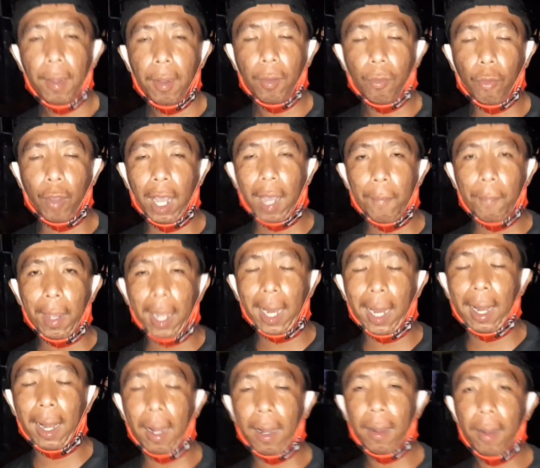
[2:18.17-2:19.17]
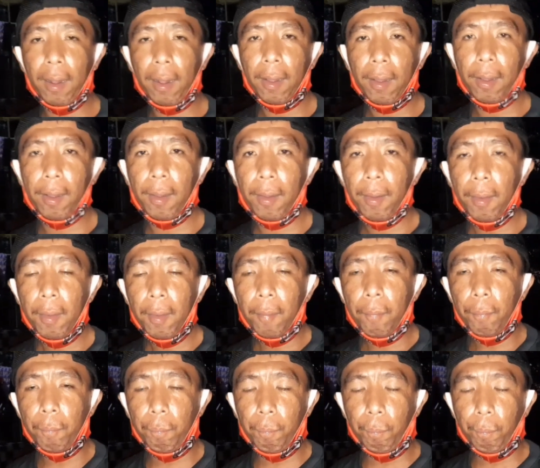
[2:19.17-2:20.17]
Wa bil
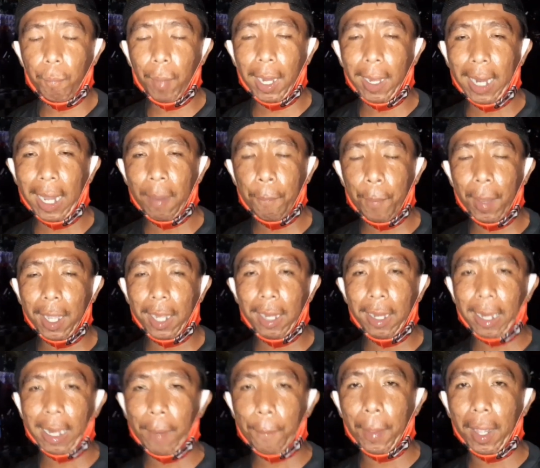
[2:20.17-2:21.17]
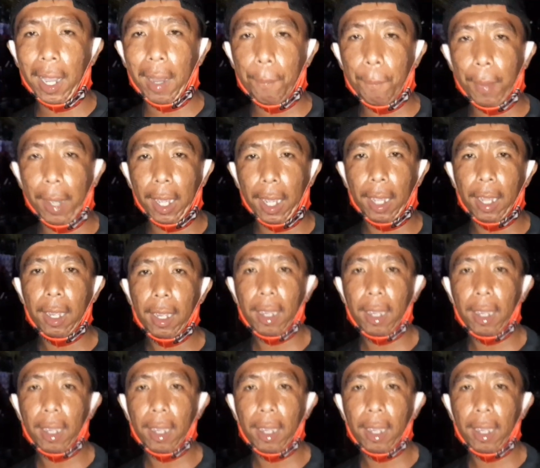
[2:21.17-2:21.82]
bil dang Pak Indra PHP.